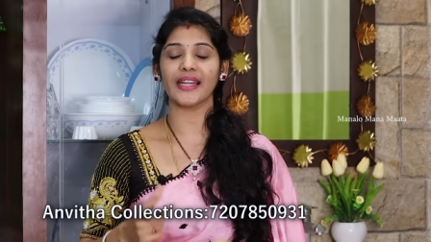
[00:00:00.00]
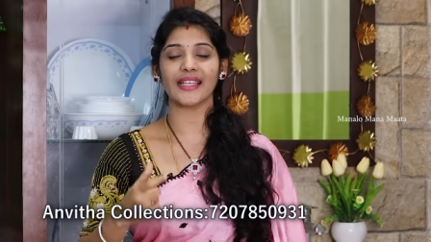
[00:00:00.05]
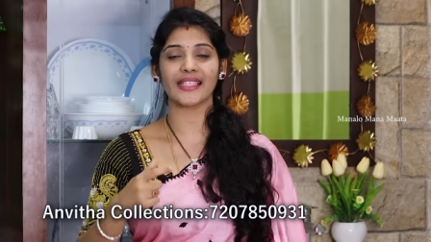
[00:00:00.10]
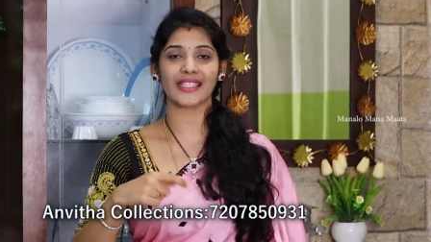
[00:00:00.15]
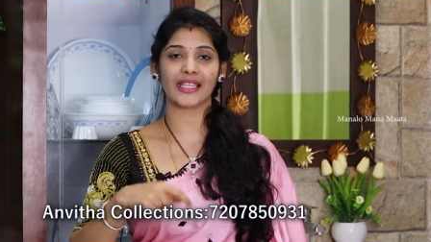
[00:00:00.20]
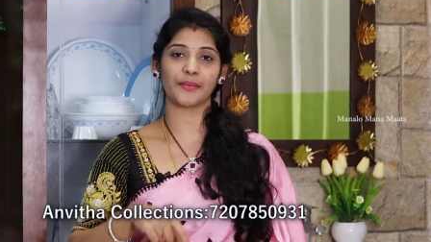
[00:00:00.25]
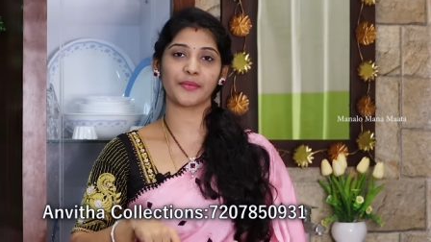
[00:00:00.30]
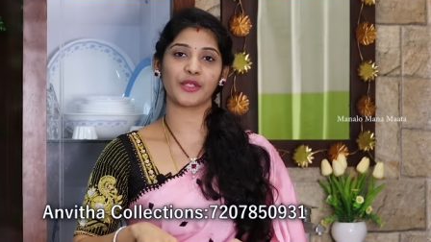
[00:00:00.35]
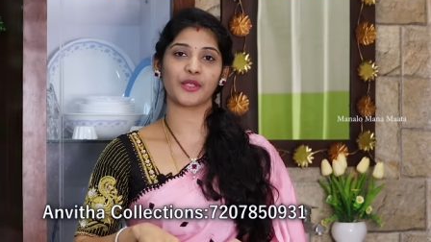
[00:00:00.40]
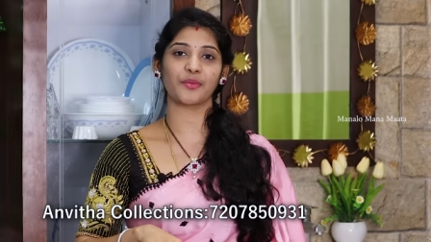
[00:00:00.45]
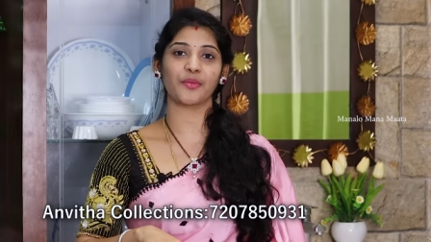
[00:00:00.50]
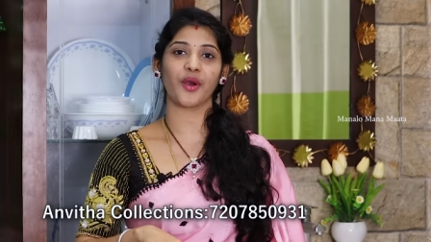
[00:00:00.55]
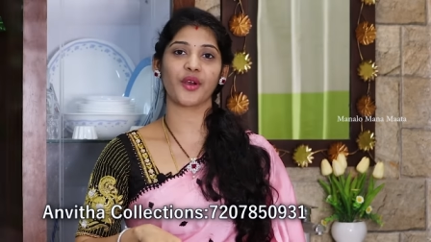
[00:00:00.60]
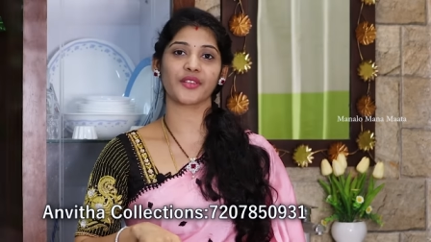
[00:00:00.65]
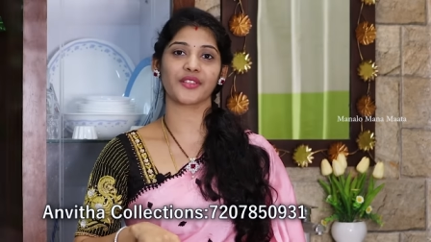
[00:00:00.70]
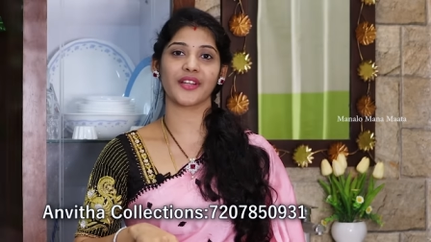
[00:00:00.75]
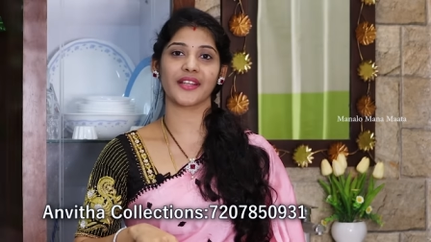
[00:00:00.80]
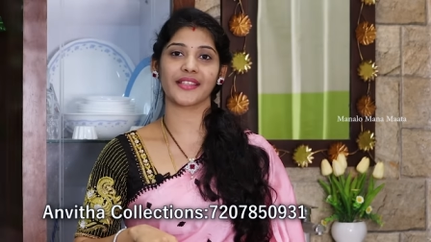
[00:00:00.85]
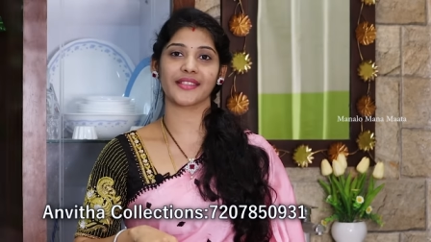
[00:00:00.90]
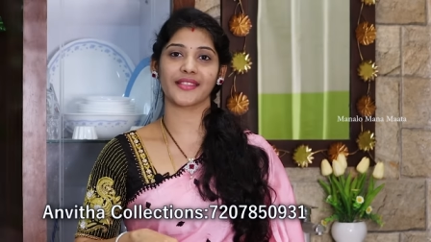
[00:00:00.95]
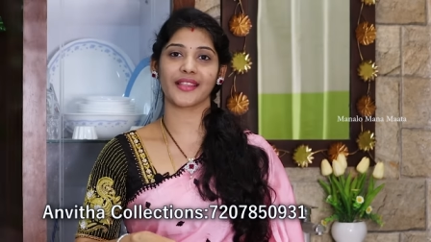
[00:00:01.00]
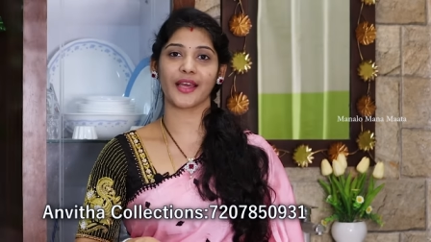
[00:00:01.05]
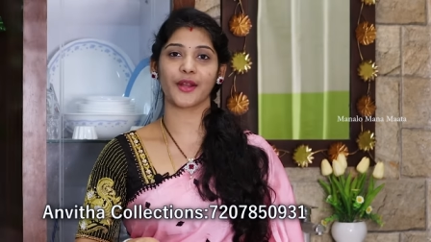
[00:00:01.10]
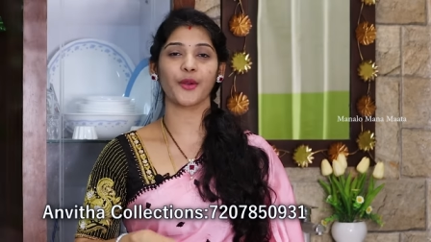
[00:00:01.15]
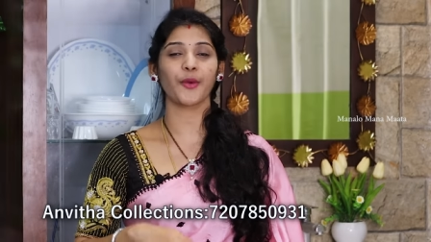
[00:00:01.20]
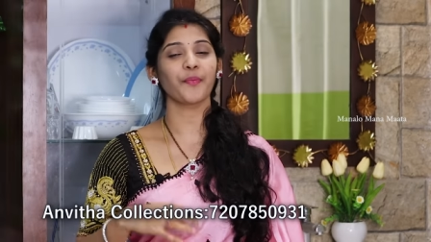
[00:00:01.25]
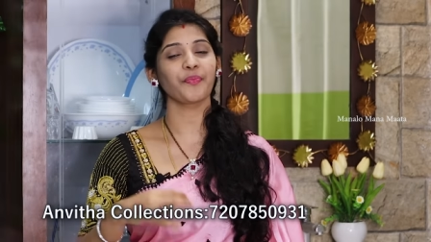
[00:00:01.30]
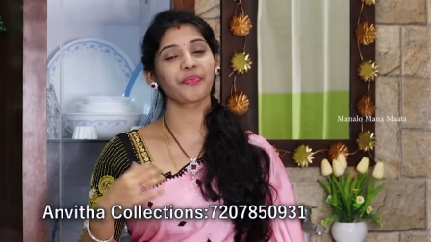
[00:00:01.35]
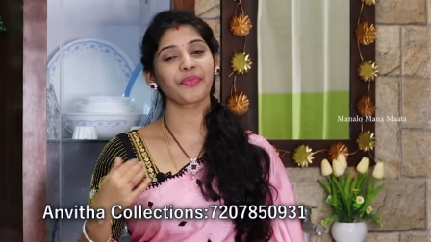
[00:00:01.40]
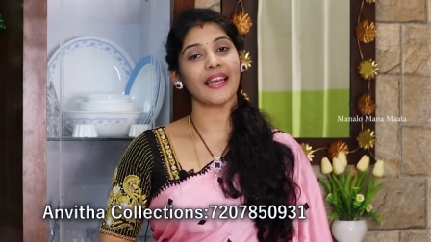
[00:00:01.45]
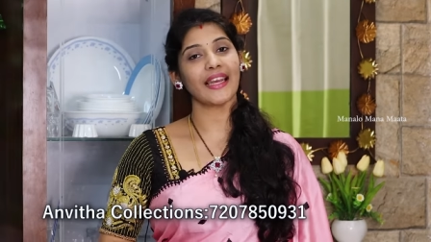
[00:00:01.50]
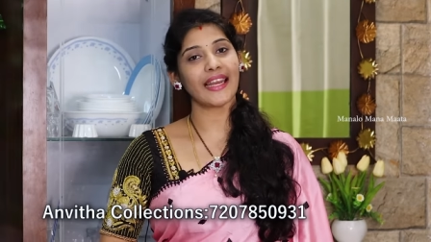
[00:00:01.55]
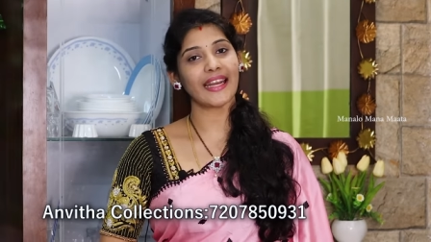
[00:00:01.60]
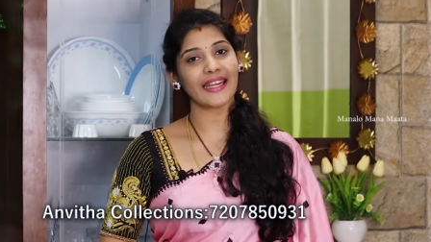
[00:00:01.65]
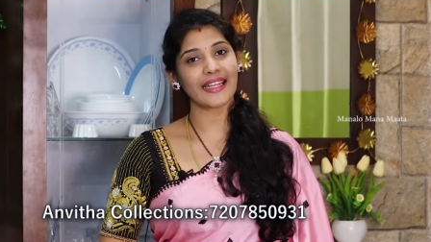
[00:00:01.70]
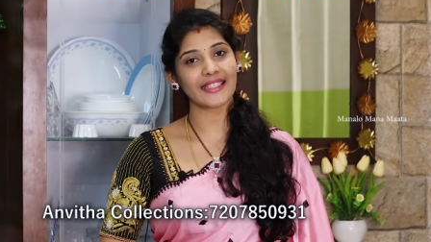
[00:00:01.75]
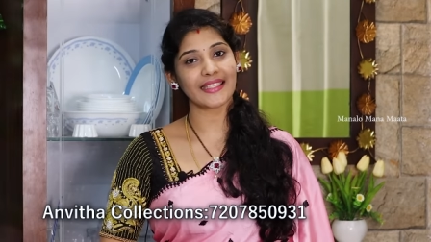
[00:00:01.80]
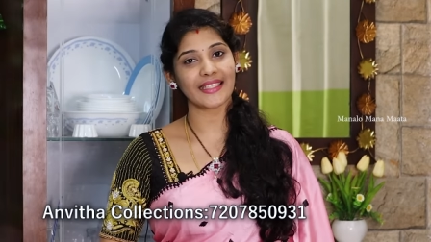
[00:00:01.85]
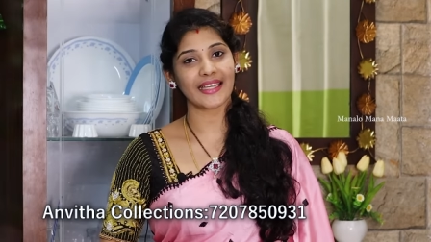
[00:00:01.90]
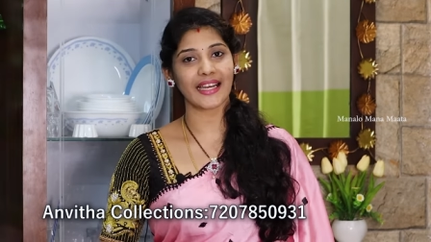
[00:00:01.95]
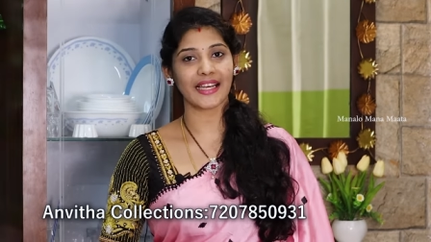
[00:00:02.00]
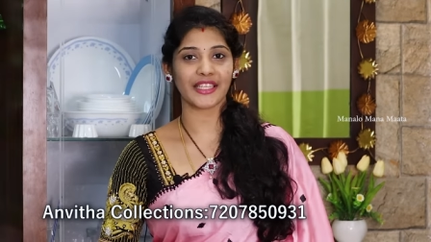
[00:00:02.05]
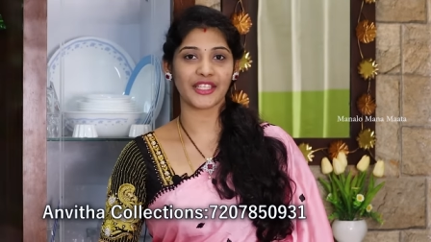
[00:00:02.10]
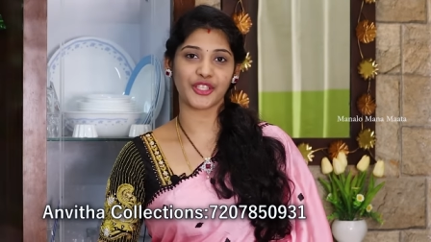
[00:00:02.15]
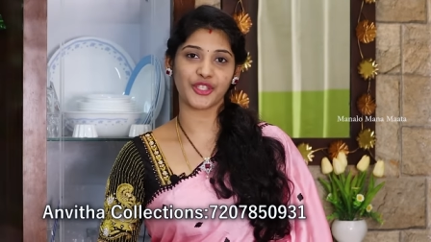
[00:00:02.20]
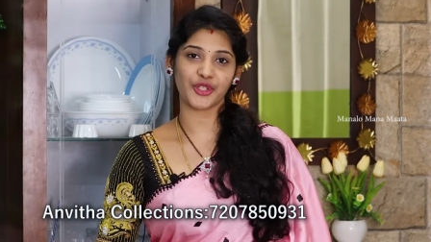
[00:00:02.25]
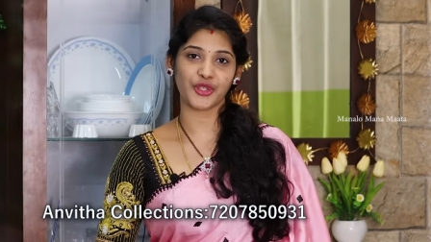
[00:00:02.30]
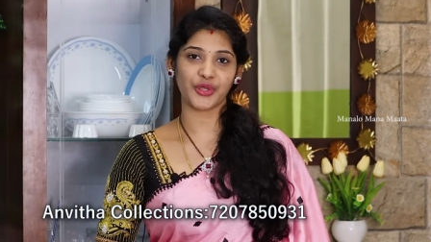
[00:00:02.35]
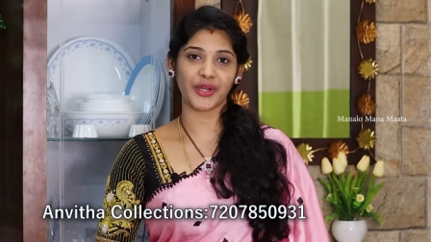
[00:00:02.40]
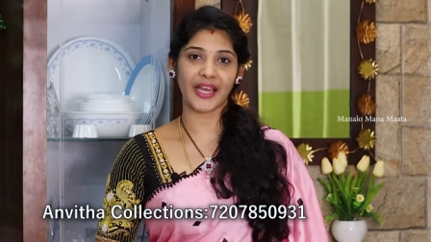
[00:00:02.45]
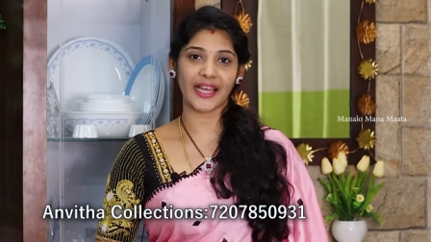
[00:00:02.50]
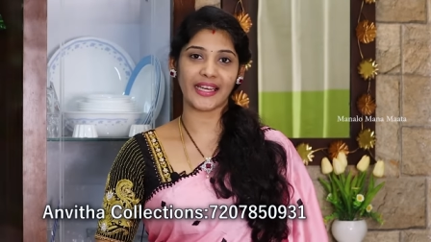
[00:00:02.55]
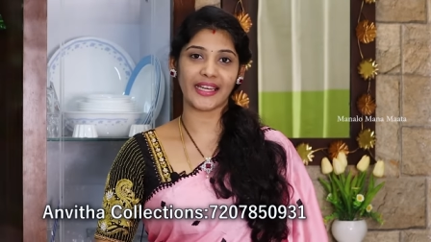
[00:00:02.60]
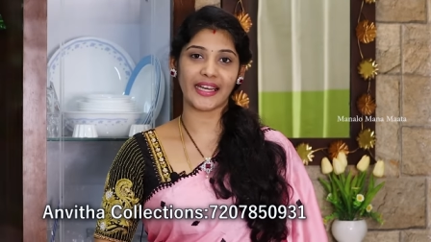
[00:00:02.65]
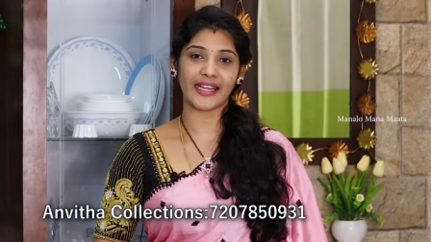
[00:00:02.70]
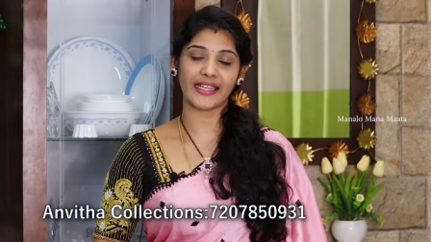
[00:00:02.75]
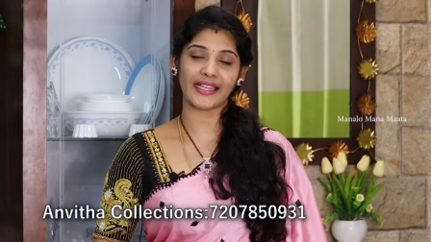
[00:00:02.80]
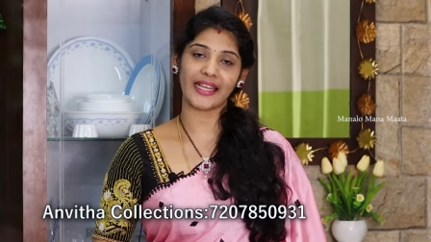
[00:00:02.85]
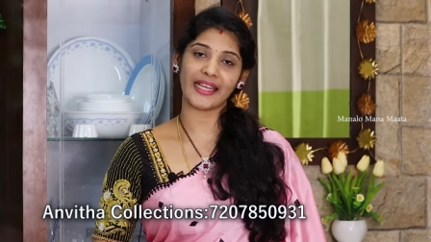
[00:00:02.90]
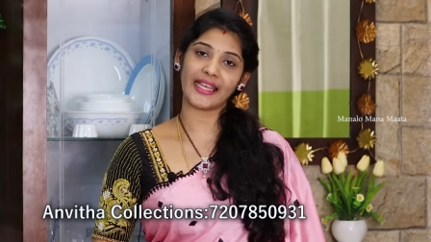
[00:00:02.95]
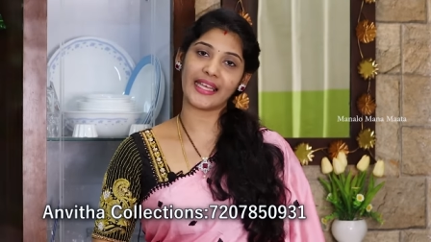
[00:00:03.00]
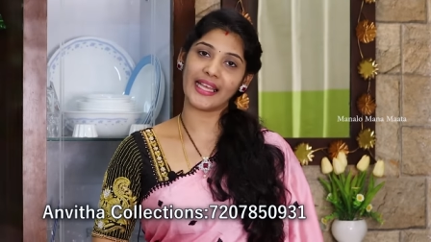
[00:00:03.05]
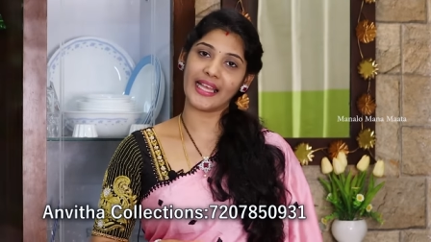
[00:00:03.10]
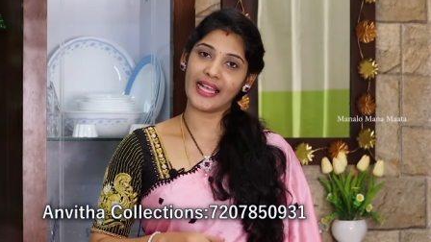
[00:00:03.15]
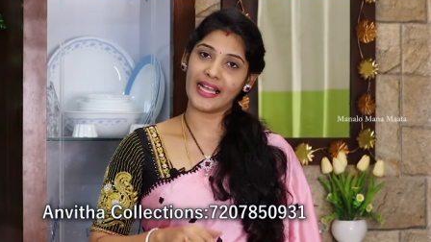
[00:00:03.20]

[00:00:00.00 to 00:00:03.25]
డిస్క్రిప్షన్ బాక్స్లో ఇస్తాను లేటెస్ట్ కలెక్షన్ చూడాలి అంటే